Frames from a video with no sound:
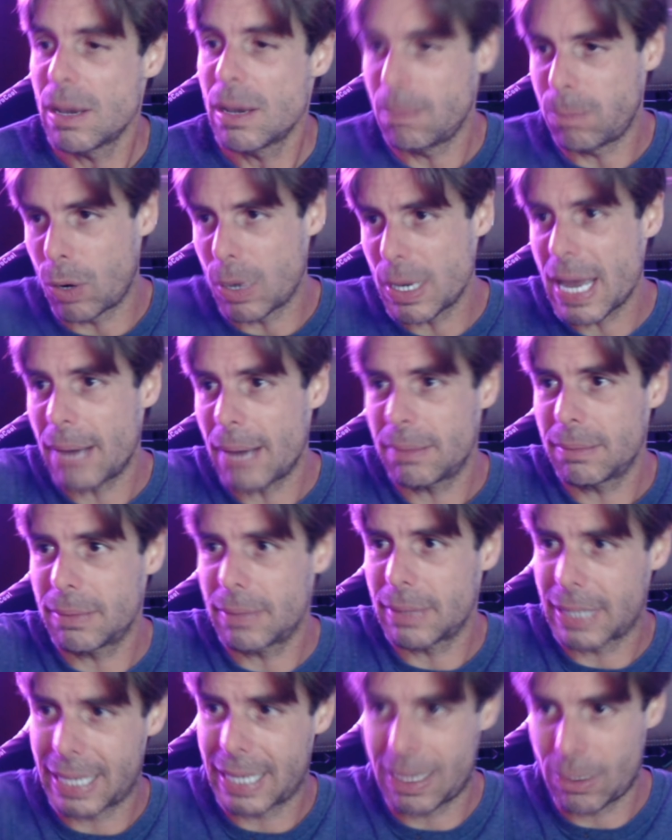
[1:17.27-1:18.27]
Voy a
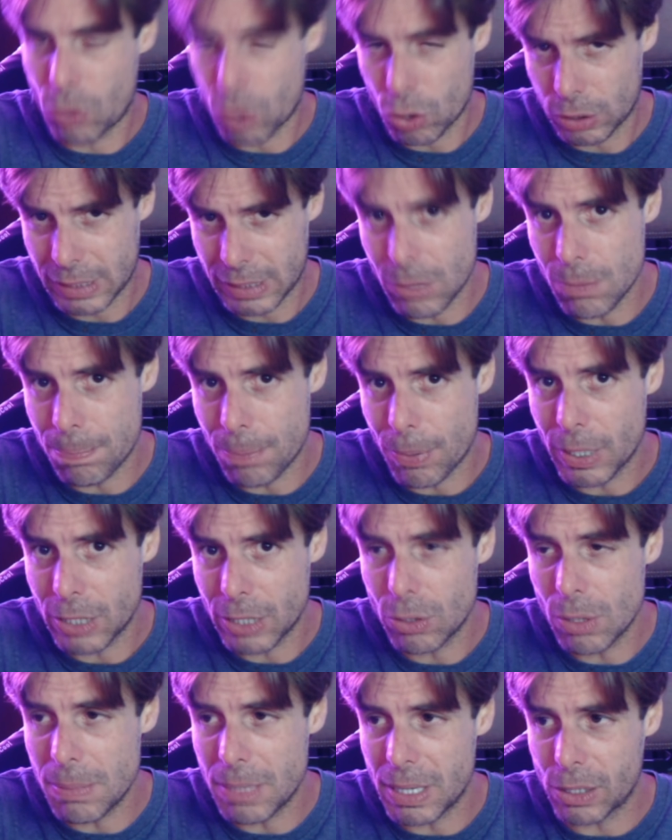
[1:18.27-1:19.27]
cortar un
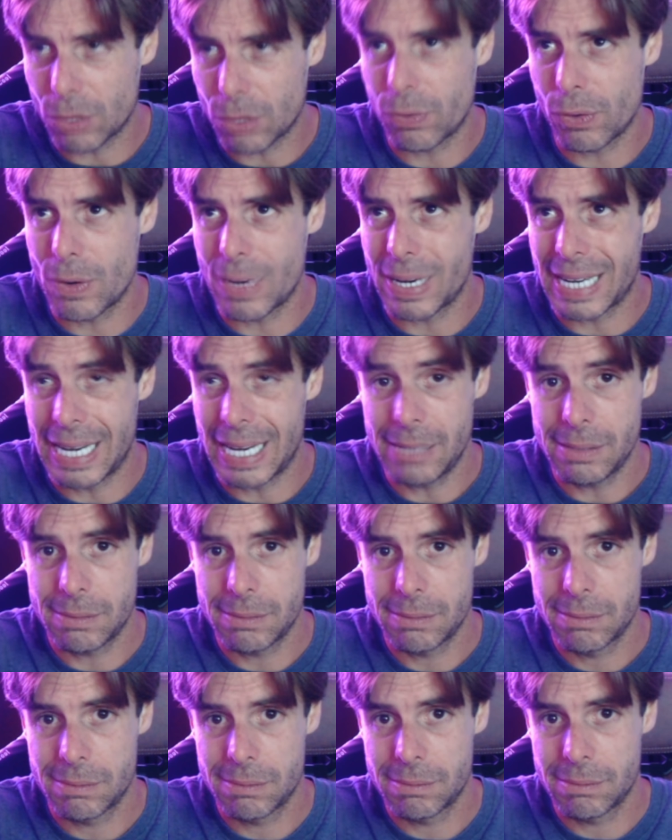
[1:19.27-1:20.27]
poquito el micrófono
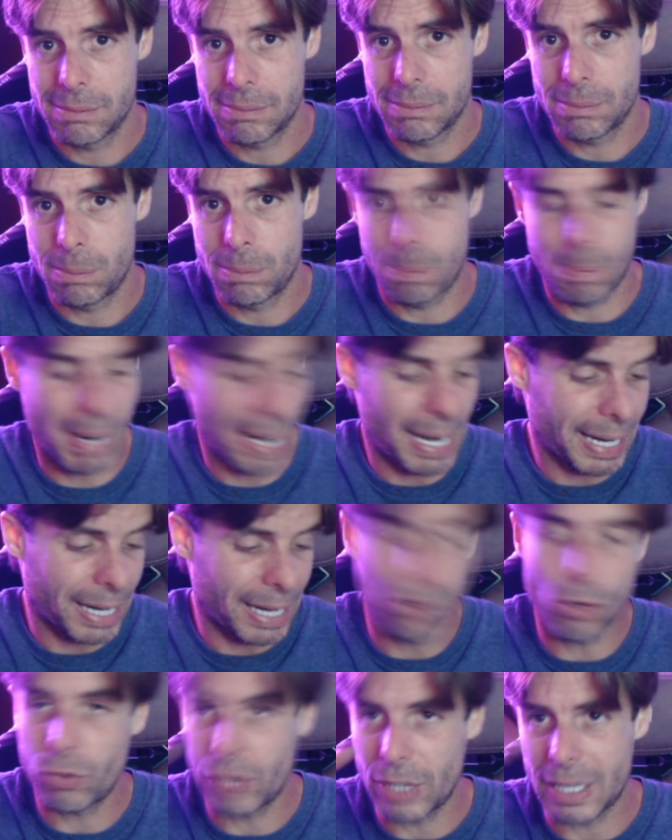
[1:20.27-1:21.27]
acá para
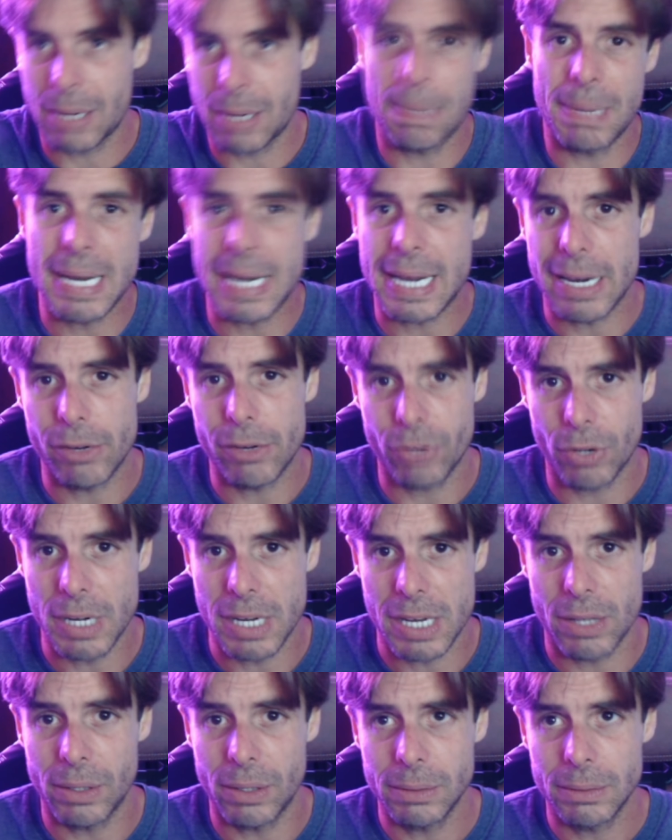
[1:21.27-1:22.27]
que no se replique el
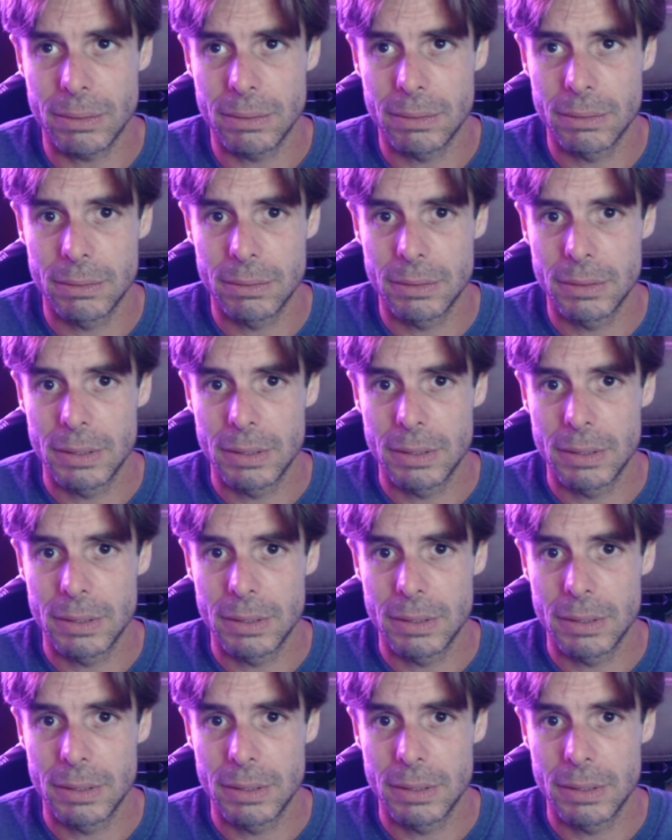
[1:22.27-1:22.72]
sonido.